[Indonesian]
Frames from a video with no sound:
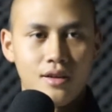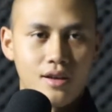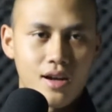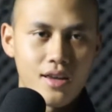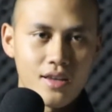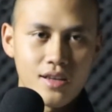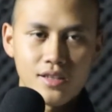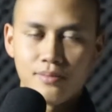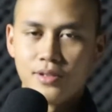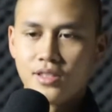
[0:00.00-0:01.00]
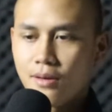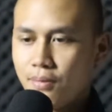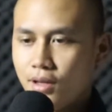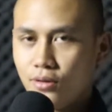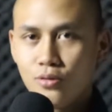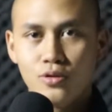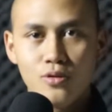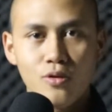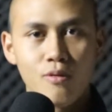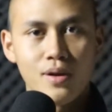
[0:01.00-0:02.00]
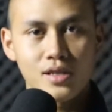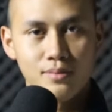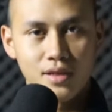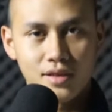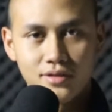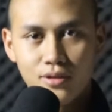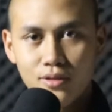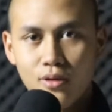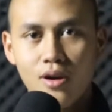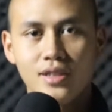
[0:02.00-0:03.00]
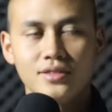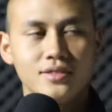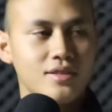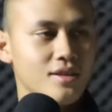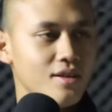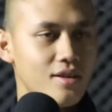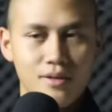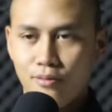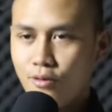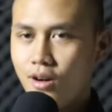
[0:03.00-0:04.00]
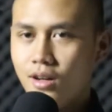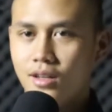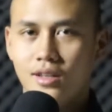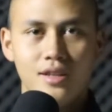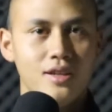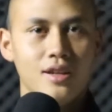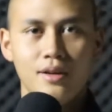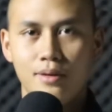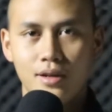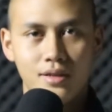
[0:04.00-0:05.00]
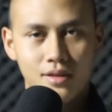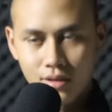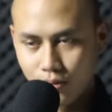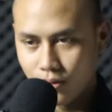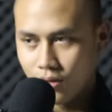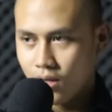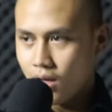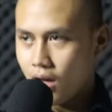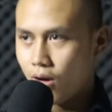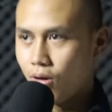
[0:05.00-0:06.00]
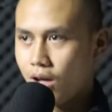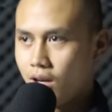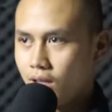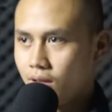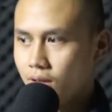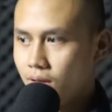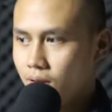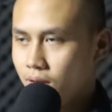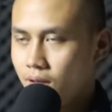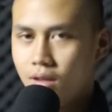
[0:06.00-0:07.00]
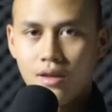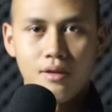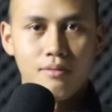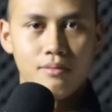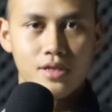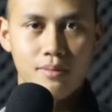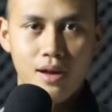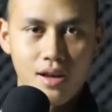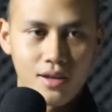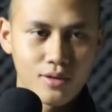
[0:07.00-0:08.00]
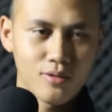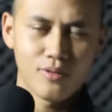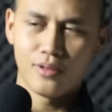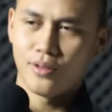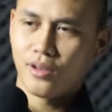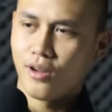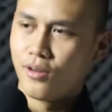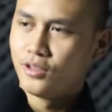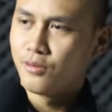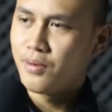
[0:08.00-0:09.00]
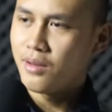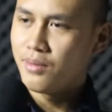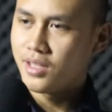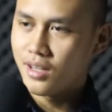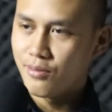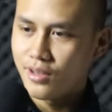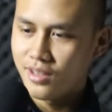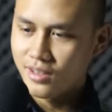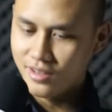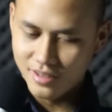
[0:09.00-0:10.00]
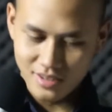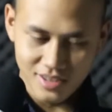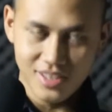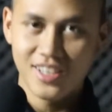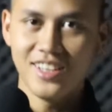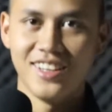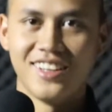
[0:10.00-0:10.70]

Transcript: Kekayaannya mencapai 7,9 triliun dolar. Wah, gila. Tuh, kalau kalian bisa bayangin tuh kalau di rupiah bisa mungkin segini